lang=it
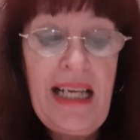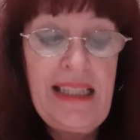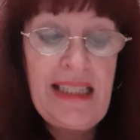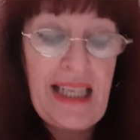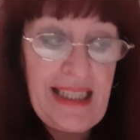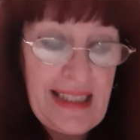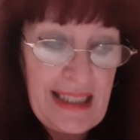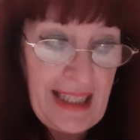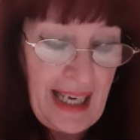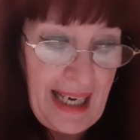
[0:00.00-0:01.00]
di
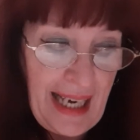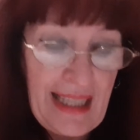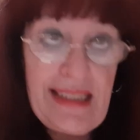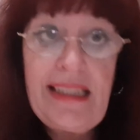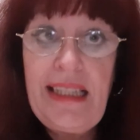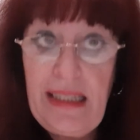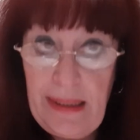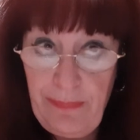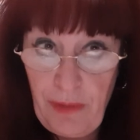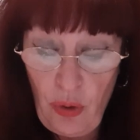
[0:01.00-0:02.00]
33 canti
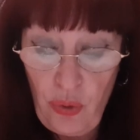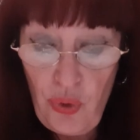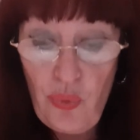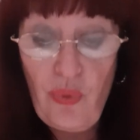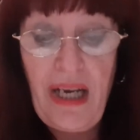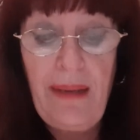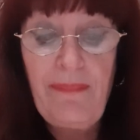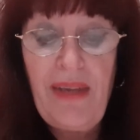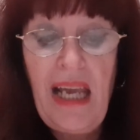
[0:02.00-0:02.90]
ehm, ognuna,